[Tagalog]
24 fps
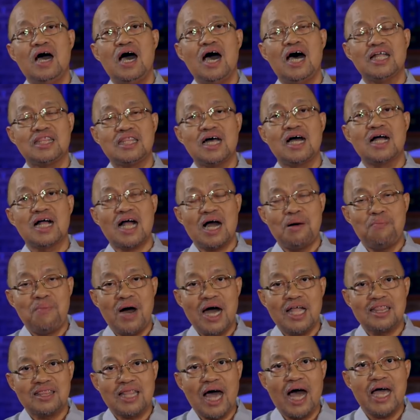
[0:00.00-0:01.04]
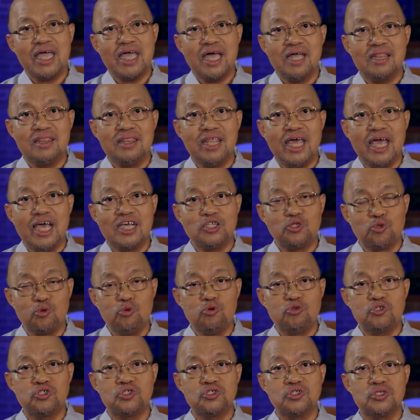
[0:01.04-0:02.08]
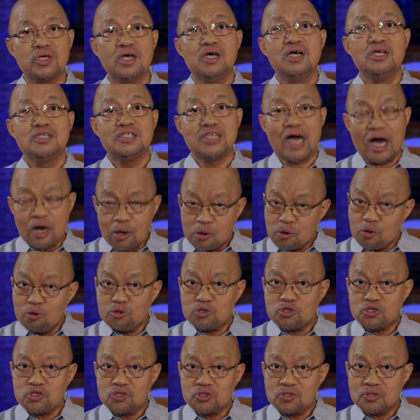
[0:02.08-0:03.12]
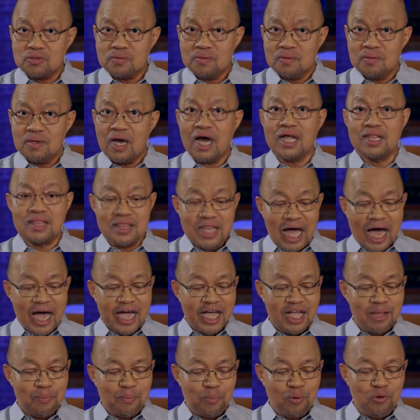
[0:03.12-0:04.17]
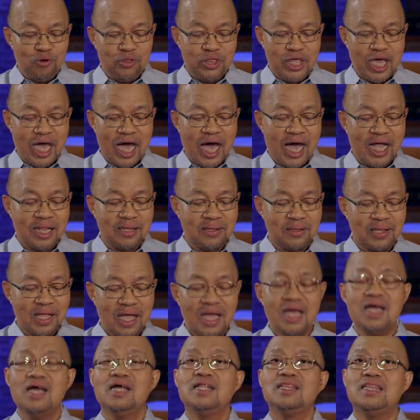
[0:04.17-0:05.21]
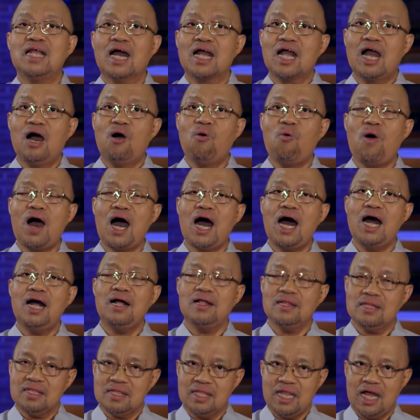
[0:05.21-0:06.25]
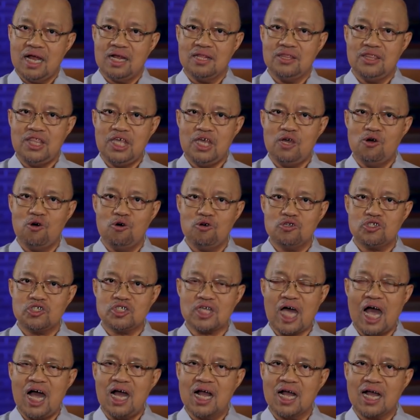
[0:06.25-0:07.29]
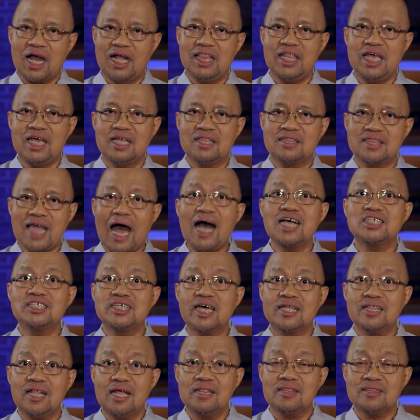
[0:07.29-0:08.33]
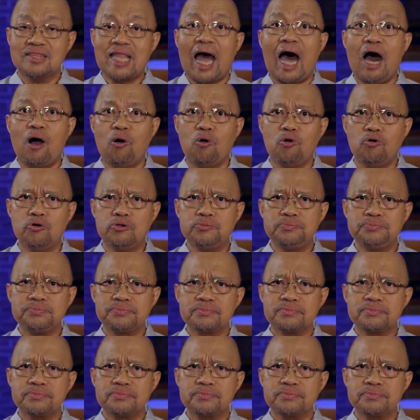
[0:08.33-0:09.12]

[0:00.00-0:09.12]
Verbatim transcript: at ang kamatayan ni Jesus sa krus. At dahil po diyan, nagawa ng Diyos ang kaligtasan ng tao